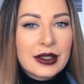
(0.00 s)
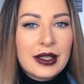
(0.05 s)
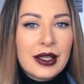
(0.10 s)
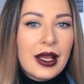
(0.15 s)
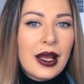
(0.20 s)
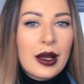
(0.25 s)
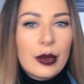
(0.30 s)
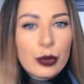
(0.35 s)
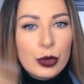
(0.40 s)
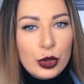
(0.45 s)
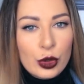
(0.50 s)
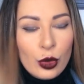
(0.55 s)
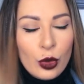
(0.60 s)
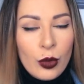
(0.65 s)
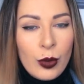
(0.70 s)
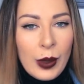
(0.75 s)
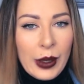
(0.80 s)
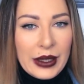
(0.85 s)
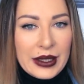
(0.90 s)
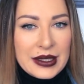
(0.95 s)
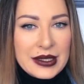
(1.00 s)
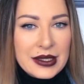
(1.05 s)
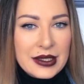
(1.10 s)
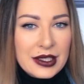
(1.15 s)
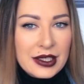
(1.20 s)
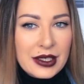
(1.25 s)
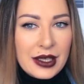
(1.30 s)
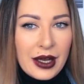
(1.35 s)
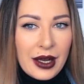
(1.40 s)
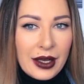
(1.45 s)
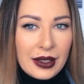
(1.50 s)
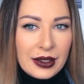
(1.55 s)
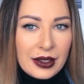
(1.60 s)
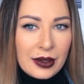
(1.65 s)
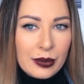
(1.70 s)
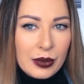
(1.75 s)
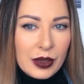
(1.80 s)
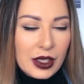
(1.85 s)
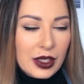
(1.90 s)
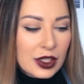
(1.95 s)
для объема и
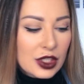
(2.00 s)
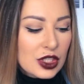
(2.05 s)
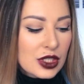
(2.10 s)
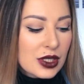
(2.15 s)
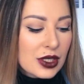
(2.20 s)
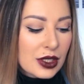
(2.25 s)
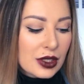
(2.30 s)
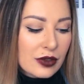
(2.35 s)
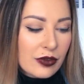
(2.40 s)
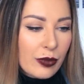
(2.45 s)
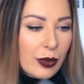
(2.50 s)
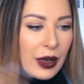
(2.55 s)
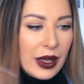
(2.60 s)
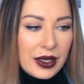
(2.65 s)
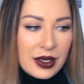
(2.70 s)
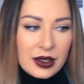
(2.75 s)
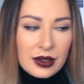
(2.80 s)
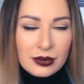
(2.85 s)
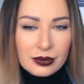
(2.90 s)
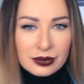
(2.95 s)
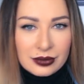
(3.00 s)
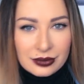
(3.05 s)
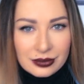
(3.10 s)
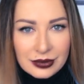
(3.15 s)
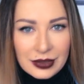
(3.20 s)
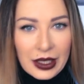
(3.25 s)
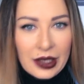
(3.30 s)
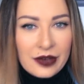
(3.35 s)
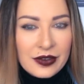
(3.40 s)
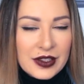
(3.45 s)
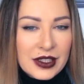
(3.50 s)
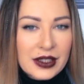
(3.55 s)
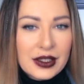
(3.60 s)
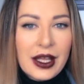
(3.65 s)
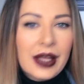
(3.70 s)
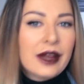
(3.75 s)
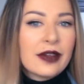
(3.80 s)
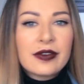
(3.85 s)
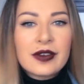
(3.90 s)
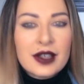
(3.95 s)
сияния. Мне кажется, в паре так
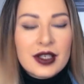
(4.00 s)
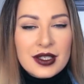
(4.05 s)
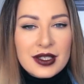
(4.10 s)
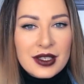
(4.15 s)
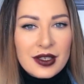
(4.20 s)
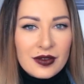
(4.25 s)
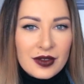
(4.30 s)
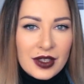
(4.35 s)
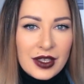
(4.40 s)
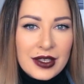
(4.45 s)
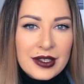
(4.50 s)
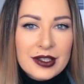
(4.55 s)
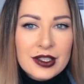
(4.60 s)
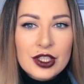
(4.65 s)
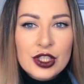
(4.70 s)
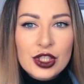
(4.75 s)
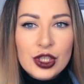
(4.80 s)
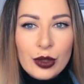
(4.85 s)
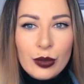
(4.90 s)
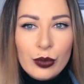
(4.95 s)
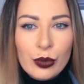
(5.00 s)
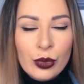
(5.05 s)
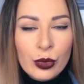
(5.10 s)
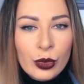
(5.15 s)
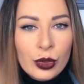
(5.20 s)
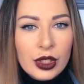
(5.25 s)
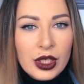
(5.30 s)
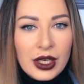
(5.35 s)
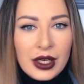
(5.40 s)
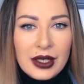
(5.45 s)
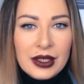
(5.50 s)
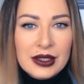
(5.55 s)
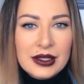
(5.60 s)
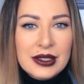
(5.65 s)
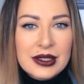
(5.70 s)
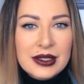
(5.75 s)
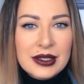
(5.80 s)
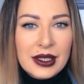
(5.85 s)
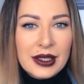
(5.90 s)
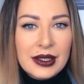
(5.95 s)
всегда эффективнее, если шампунь и
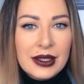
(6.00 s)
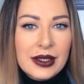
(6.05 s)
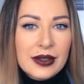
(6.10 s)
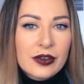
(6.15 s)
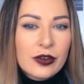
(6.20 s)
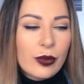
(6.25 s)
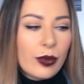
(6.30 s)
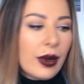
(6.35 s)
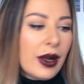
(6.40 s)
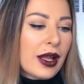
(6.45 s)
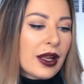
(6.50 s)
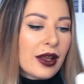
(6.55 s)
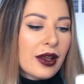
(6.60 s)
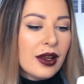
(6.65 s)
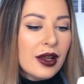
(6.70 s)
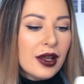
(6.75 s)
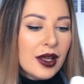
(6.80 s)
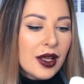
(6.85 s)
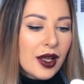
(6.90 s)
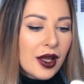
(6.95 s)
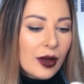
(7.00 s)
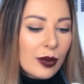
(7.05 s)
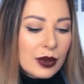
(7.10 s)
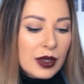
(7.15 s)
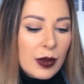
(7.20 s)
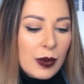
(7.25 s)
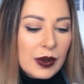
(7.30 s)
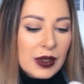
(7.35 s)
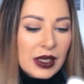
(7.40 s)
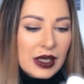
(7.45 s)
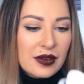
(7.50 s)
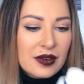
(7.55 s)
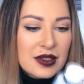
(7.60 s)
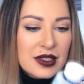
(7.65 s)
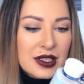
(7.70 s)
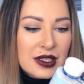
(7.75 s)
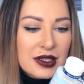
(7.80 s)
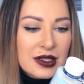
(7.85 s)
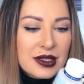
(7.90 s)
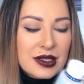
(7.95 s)
кондиционер в паре. Мне
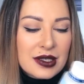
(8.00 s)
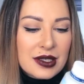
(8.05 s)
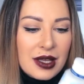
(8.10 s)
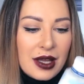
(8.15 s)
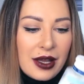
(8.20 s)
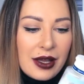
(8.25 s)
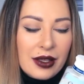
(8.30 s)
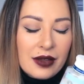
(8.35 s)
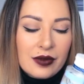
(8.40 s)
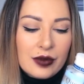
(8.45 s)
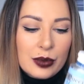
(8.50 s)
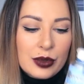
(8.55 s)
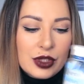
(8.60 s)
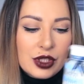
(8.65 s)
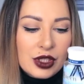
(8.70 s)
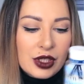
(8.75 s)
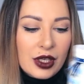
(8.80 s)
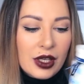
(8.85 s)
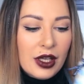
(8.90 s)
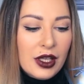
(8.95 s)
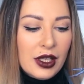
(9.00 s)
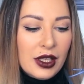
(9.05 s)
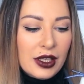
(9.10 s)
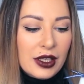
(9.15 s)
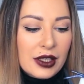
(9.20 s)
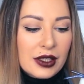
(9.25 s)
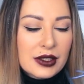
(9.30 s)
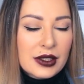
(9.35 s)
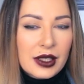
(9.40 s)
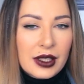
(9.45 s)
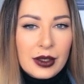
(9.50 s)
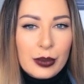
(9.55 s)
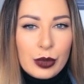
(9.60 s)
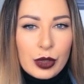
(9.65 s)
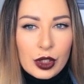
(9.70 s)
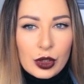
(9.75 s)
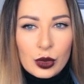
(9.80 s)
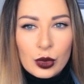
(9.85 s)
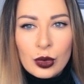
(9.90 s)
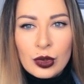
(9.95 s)
понравился дизайн вообще этой
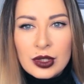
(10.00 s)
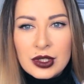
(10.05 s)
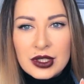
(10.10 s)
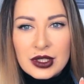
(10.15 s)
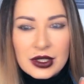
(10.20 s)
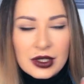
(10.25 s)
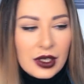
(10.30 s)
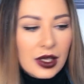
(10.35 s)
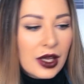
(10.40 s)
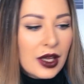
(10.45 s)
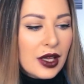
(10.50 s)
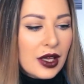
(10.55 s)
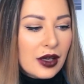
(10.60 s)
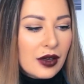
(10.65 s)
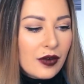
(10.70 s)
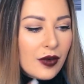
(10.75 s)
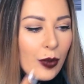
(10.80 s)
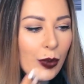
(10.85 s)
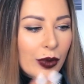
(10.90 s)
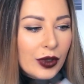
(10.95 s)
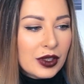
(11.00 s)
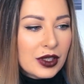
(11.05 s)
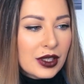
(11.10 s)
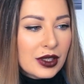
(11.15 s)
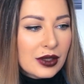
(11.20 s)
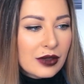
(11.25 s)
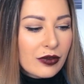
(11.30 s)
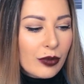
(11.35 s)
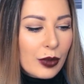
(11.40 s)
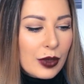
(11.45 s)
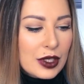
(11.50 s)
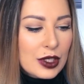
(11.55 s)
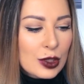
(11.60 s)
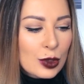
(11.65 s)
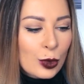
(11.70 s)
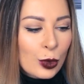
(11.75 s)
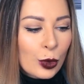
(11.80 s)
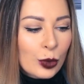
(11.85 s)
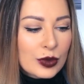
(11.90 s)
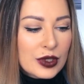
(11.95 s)
продукции, выполнен в
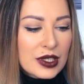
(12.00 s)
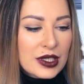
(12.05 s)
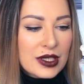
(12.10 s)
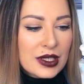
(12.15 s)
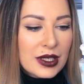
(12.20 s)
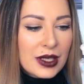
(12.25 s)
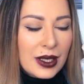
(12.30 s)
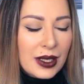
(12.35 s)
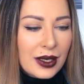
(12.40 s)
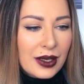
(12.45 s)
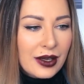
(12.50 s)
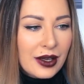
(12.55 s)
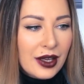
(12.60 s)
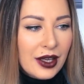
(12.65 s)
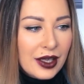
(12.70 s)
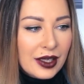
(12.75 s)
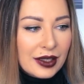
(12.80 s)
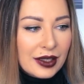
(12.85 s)
морском стиле,